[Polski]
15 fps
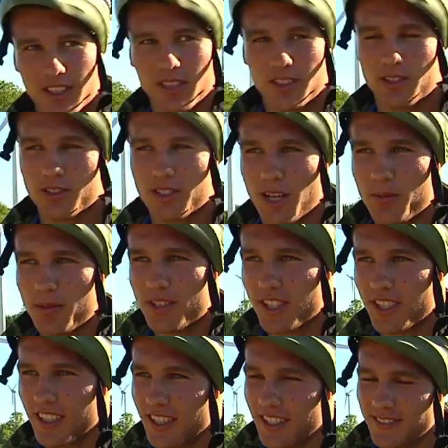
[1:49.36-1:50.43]
kilku zabić,
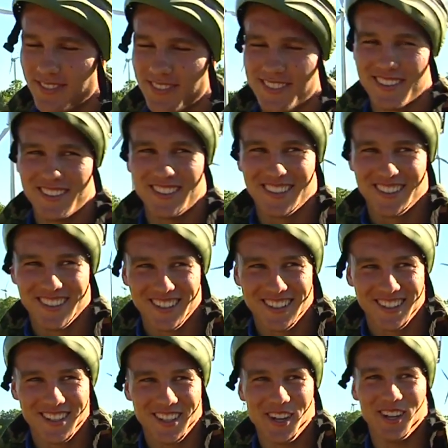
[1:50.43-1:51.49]
ale
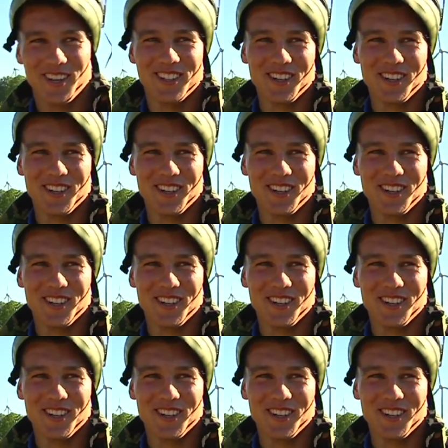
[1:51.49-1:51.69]
nie,